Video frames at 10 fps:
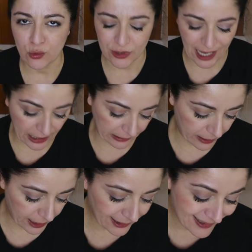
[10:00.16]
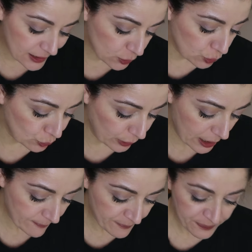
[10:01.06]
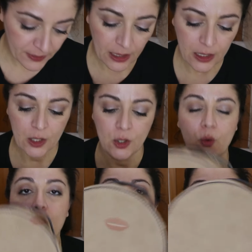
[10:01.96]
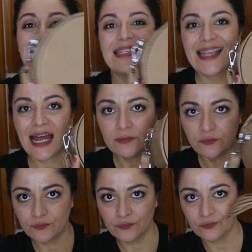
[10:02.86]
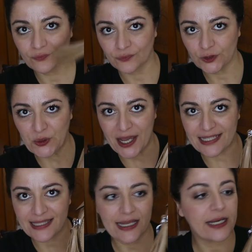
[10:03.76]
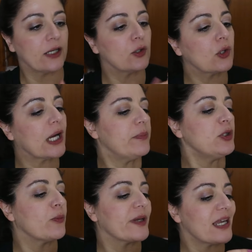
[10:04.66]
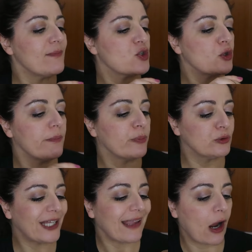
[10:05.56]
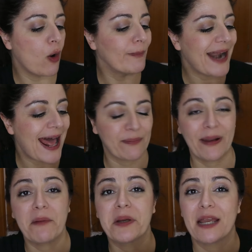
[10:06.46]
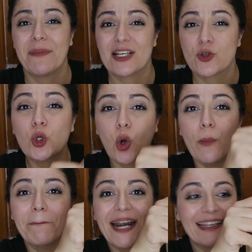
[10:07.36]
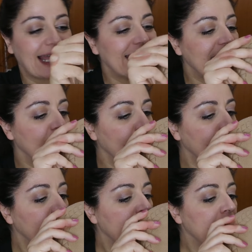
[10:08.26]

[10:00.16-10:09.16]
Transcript: usate, addirittura questa questa che non ho capito perché mi sono impuntata a comprarmela perché ve la sono comprata io